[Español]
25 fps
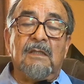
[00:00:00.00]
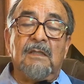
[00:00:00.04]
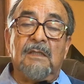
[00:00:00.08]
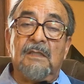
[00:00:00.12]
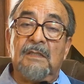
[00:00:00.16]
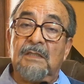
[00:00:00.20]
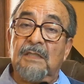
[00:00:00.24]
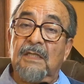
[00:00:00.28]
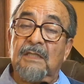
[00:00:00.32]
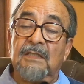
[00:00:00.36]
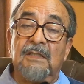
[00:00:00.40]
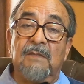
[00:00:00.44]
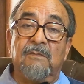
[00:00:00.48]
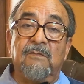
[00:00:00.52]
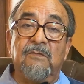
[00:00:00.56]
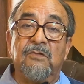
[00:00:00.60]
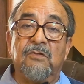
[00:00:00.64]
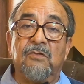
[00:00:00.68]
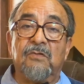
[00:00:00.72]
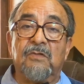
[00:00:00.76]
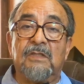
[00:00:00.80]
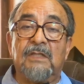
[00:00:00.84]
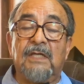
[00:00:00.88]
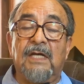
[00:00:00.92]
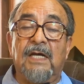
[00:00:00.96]
Desde hace
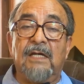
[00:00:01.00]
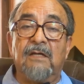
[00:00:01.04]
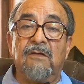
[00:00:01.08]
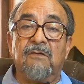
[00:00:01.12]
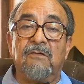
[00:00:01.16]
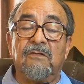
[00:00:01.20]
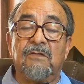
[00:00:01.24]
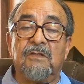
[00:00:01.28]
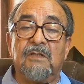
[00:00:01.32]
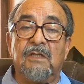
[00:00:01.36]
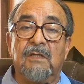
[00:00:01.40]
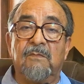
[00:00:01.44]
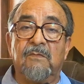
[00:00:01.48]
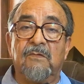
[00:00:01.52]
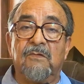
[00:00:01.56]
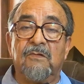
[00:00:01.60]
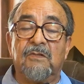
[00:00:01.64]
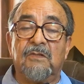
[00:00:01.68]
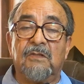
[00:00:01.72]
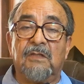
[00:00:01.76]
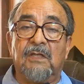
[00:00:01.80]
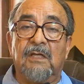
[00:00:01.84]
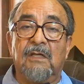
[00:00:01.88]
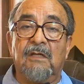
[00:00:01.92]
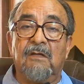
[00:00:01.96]
muchos años
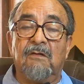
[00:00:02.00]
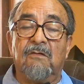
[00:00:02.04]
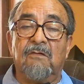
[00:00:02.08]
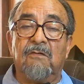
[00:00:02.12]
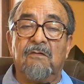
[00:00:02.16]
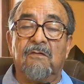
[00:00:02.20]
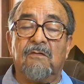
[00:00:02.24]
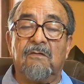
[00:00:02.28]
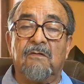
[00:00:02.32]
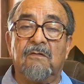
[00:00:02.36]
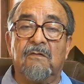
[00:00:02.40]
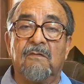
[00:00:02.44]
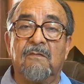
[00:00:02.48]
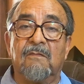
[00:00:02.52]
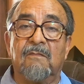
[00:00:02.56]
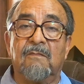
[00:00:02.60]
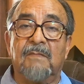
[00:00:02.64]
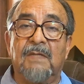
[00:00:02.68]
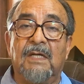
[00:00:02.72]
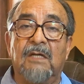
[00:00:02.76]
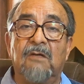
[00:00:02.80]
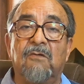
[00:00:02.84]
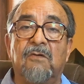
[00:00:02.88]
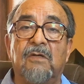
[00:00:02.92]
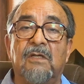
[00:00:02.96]
hemos tenido
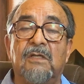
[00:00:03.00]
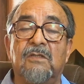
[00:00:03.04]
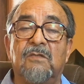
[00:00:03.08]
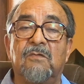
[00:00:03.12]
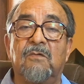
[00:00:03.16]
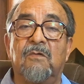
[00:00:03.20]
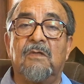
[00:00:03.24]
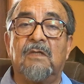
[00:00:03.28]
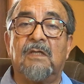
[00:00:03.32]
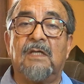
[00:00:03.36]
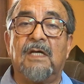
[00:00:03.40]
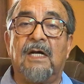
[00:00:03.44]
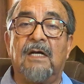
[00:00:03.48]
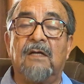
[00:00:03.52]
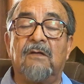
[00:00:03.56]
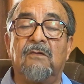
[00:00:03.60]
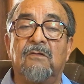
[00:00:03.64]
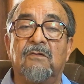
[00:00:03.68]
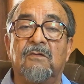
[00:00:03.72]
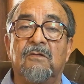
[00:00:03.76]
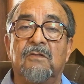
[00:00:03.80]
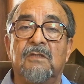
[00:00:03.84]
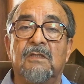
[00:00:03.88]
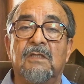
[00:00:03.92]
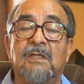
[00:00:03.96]
malos
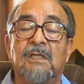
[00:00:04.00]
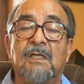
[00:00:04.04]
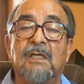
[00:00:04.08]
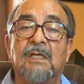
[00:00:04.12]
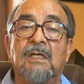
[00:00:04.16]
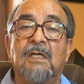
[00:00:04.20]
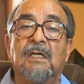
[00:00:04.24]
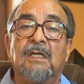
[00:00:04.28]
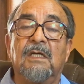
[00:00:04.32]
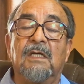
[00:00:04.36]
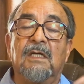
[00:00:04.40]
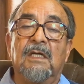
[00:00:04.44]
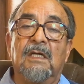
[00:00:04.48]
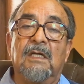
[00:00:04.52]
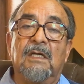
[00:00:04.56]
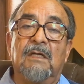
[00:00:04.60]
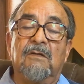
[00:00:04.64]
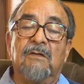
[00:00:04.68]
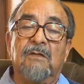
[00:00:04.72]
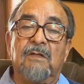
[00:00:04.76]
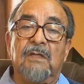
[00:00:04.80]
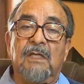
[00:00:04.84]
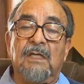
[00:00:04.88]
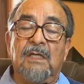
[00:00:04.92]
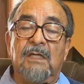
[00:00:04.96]
resultados
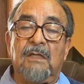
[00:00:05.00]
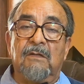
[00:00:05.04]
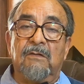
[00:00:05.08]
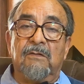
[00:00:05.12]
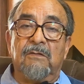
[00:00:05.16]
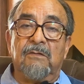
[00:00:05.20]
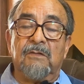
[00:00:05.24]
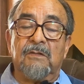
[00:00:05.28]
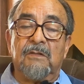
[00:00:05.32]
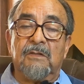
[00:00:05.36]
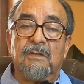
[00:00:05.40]
en